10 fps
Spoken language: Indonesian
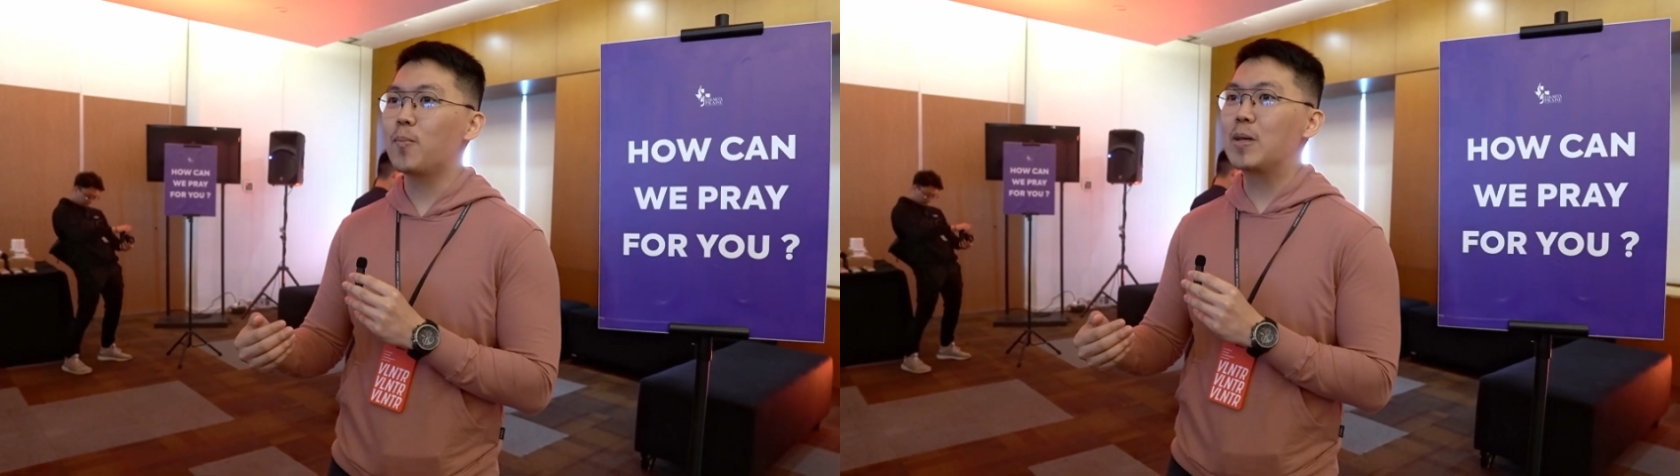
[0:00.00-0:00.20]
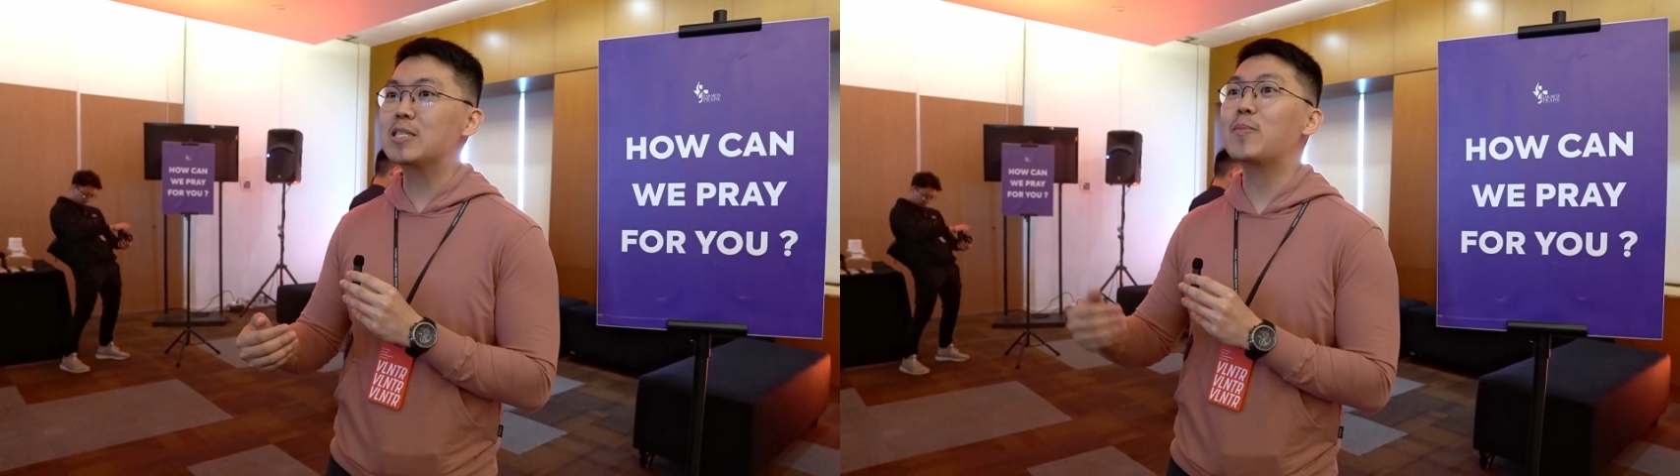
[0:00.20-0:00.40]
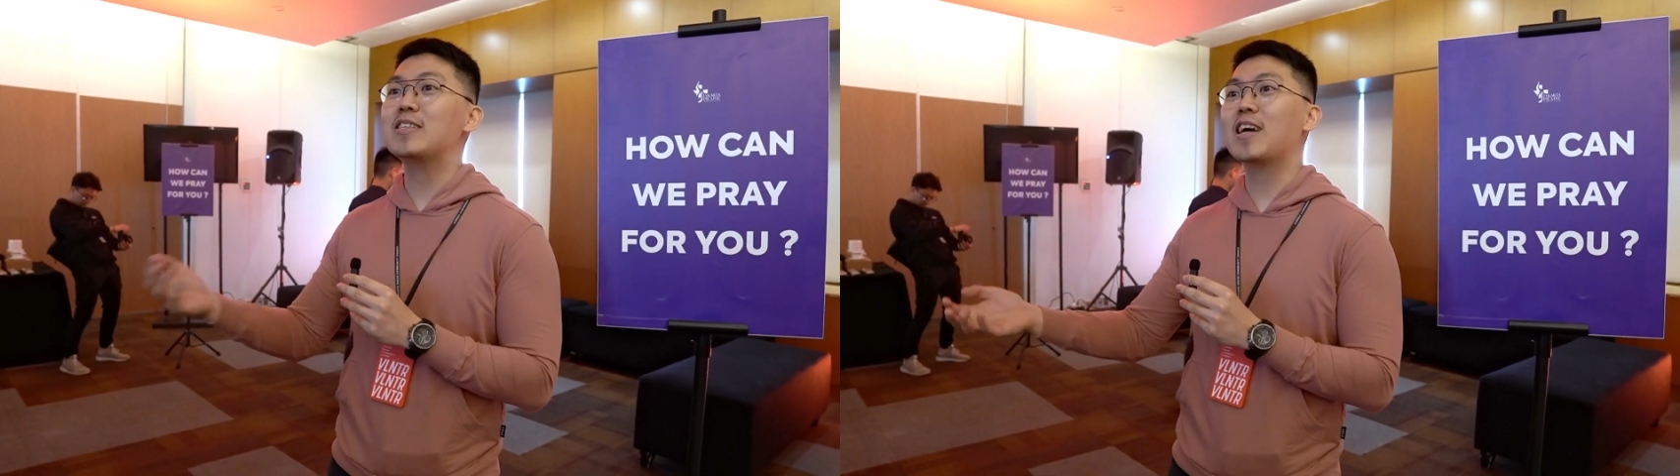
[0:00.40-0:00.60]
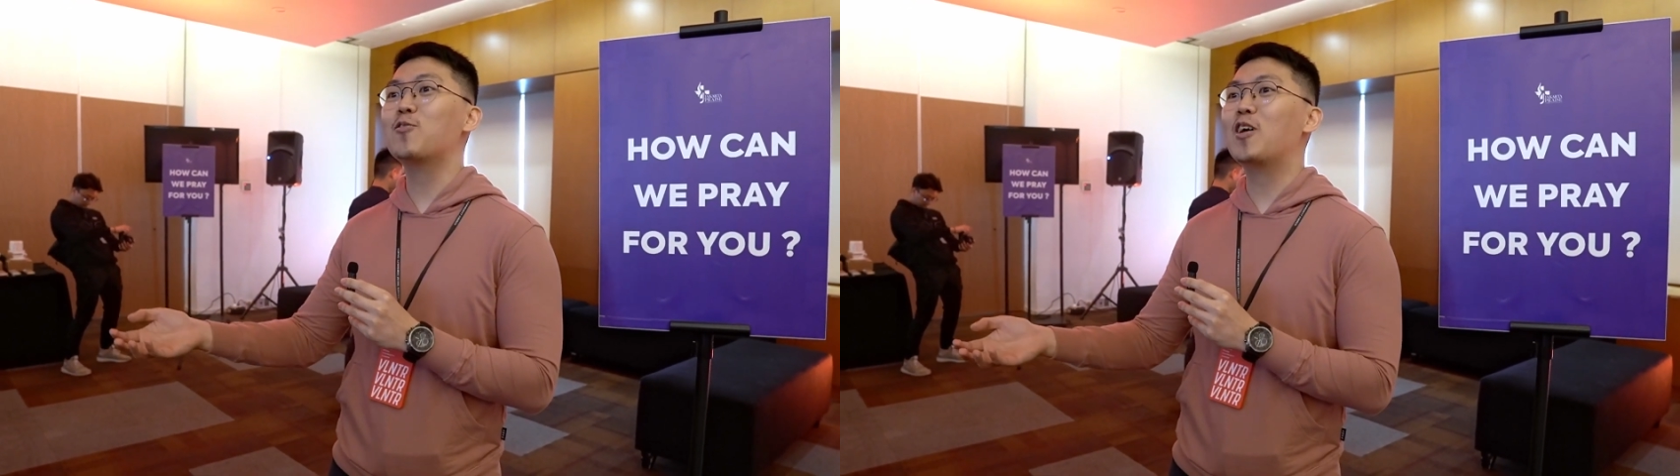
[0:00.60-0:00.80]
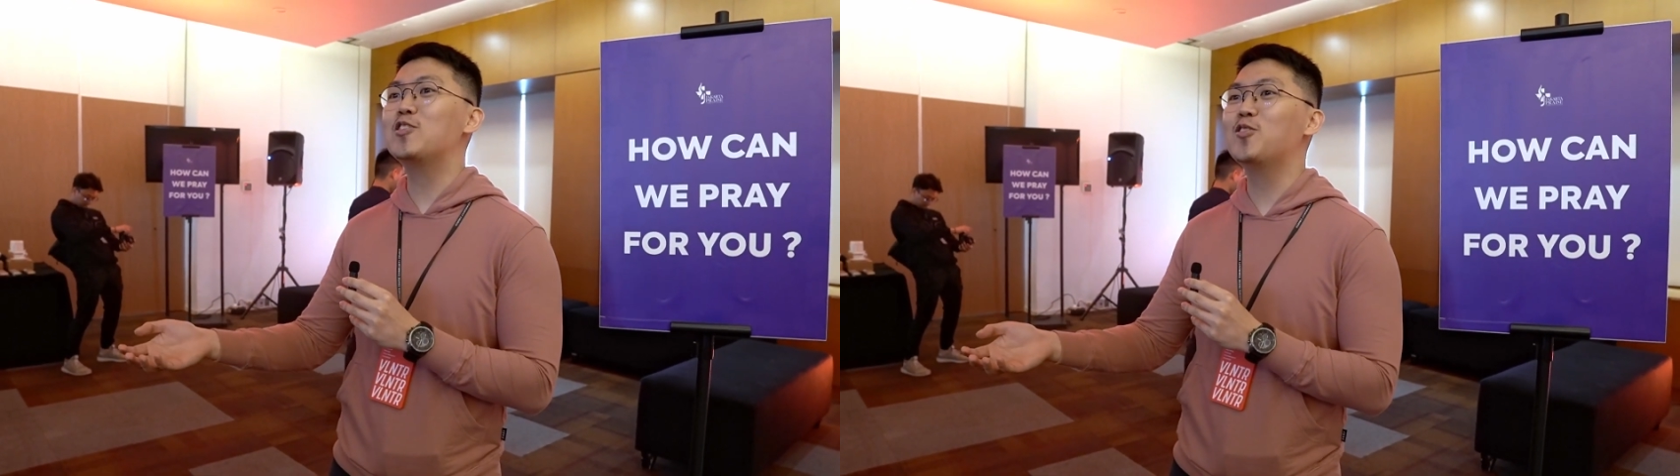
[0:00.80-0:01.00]
bisa merasakan
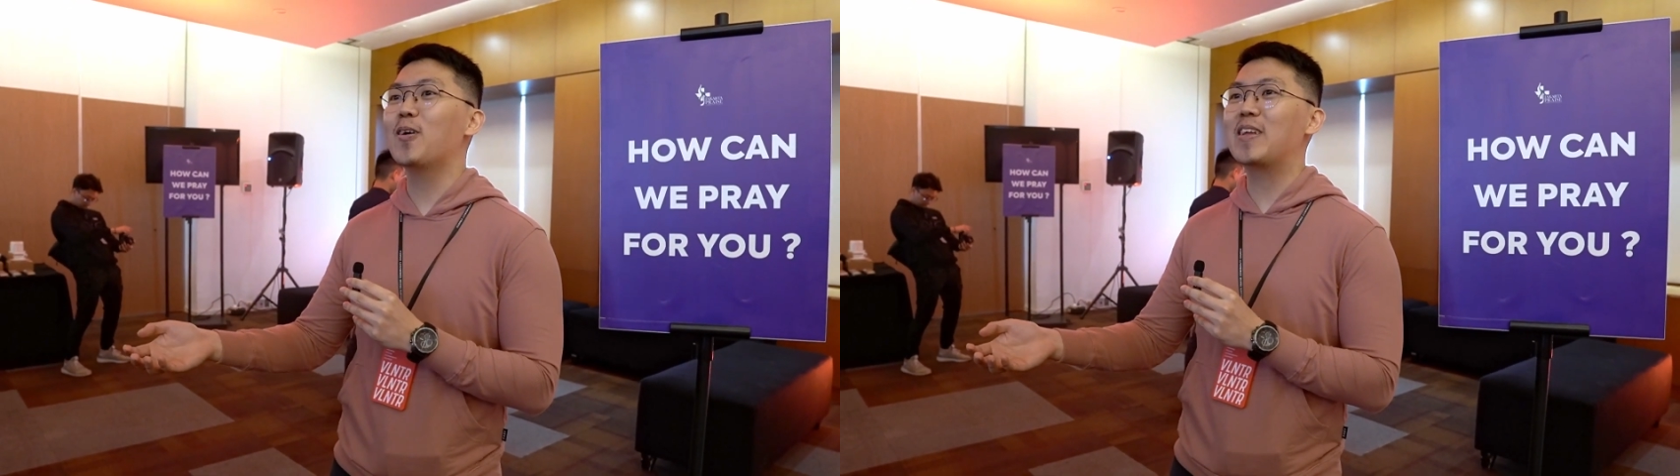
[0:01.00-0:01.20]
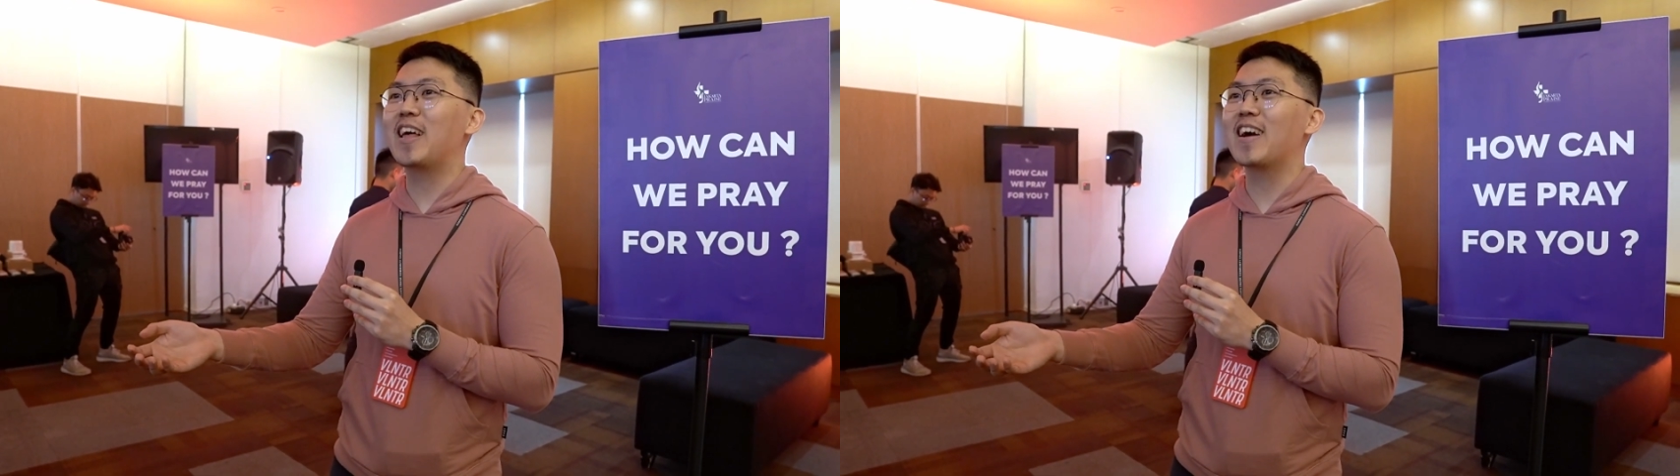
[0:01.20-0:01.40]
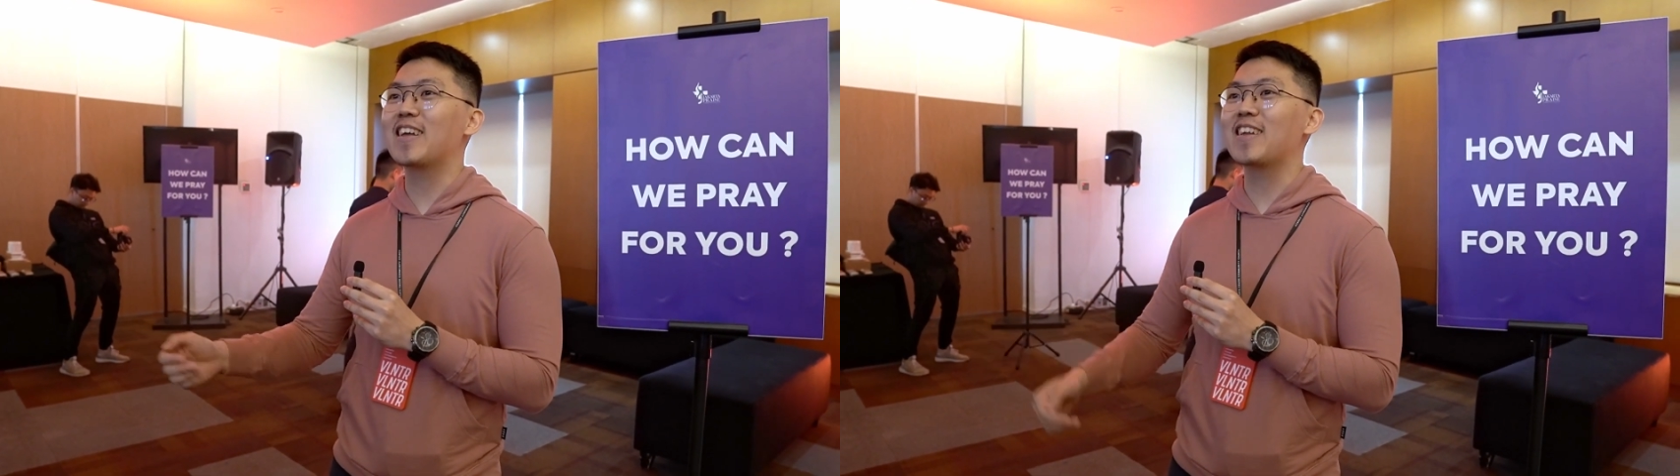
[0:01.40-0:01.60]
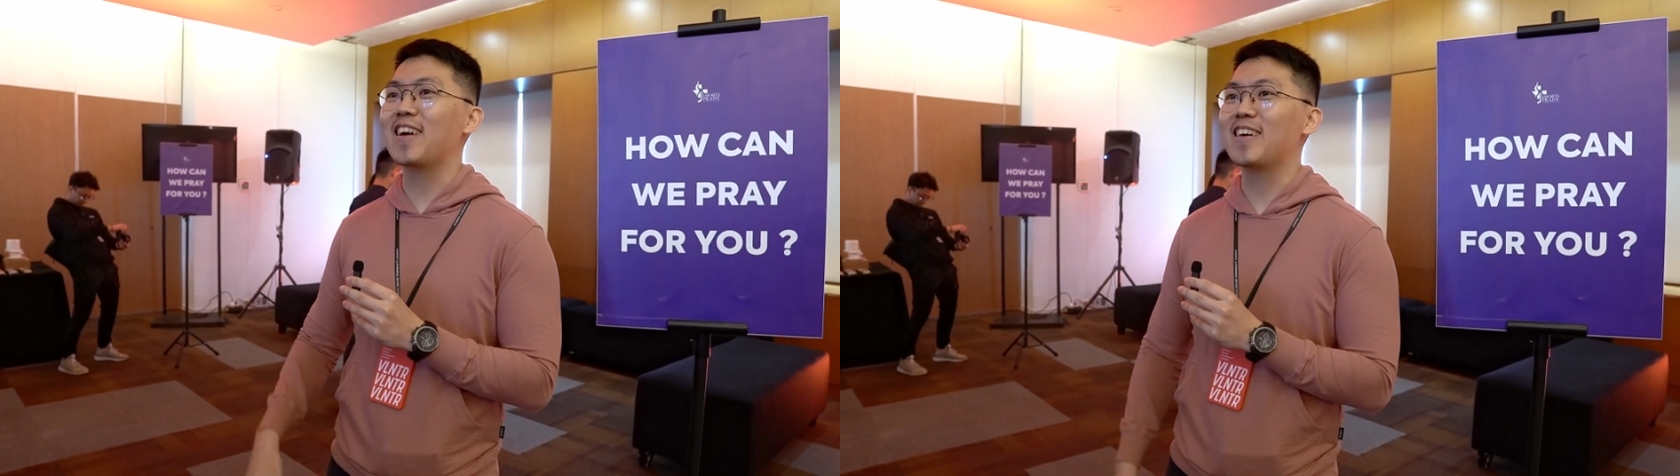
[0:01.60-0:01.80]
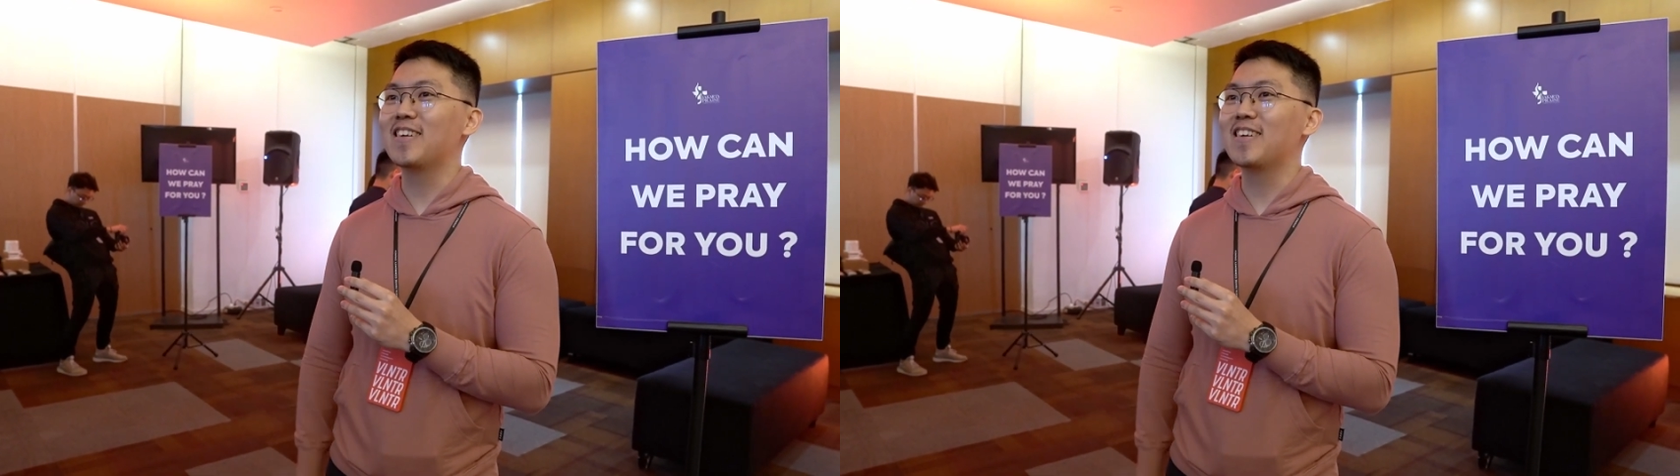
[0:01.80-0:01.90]
Tuhan juga pada akhirnya.